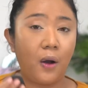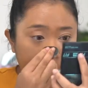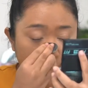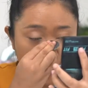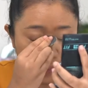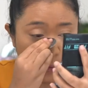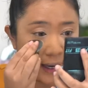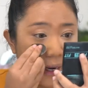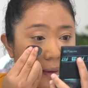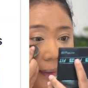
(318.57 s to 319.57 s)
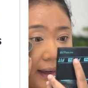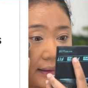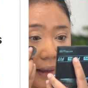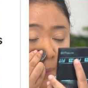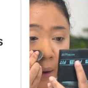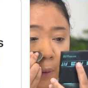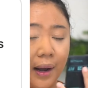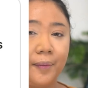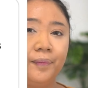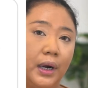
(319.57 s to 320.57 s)
Tapi ada juga yang merasa
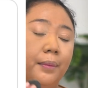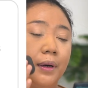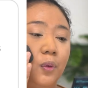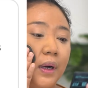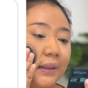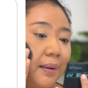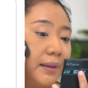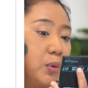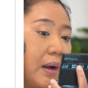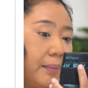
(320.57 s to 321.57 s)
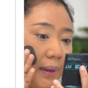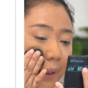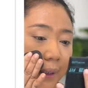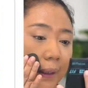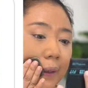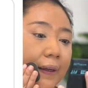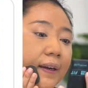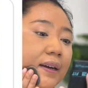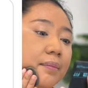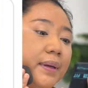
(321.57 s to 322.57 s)
bahwa udah berdua sama suami
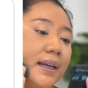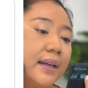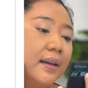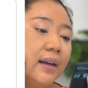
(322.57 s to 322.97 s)
ingin lebih